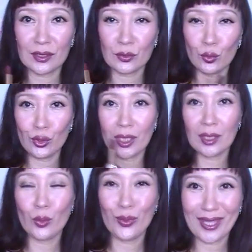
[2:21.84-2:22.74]
сегодня
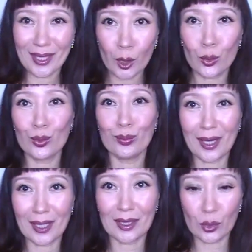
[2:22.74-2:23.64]
она у меня на
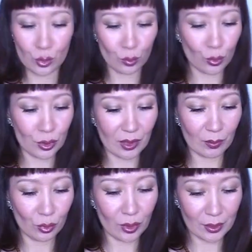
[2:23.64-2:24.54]
губах, так что можете
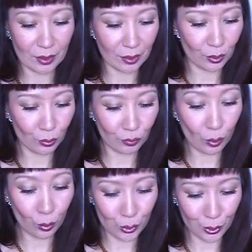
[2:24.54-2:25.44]
наблюдать ее
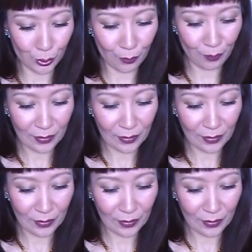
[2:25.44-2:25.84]
воочию.